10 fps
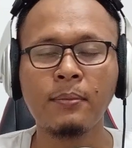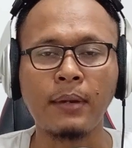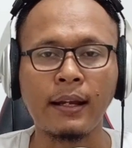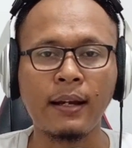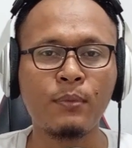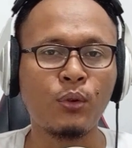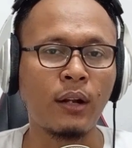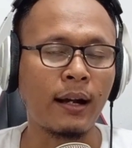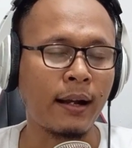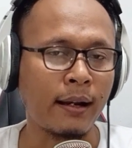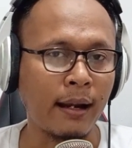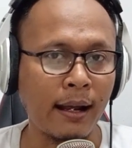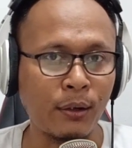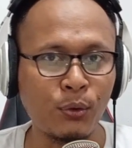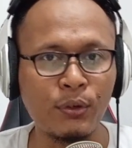mereka menggunakan
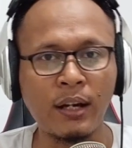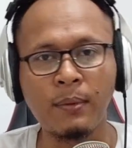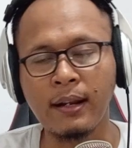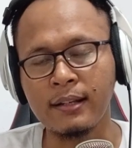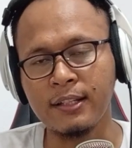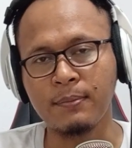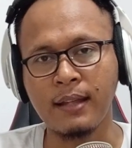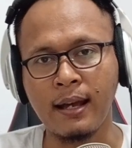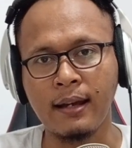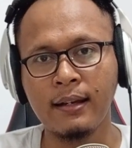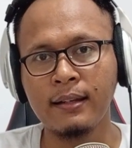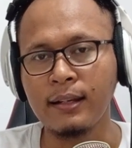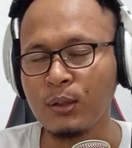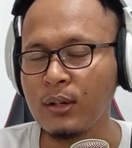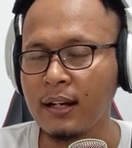lagu yang merak cipta
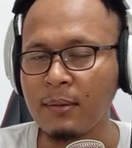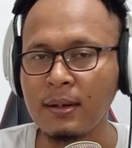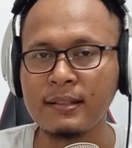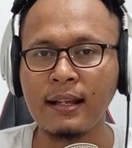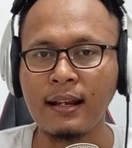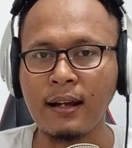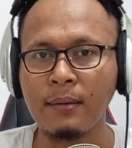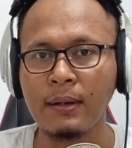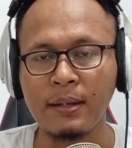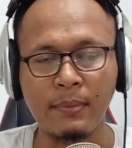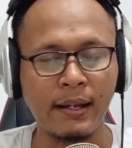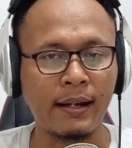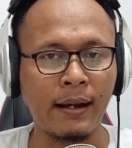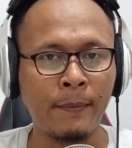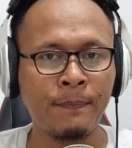itu nggak ada masalah bagi mereka